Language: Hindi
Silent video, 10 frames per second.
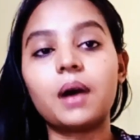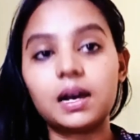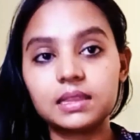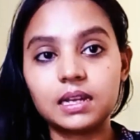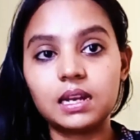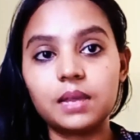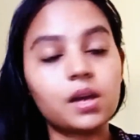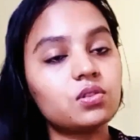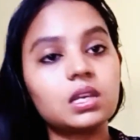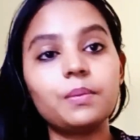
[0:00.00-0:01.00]
बात करने में
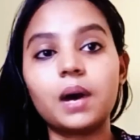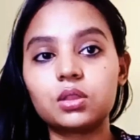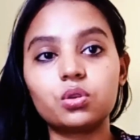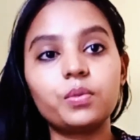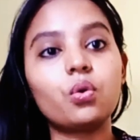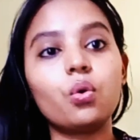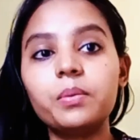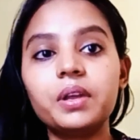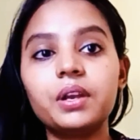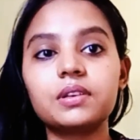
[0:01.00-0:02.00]
उसकी बातों में कोई
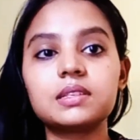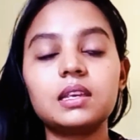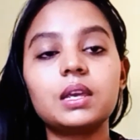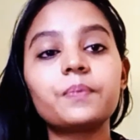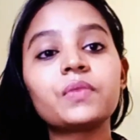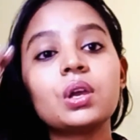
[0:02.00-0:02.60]
भी इंटरेस्ट नहीं है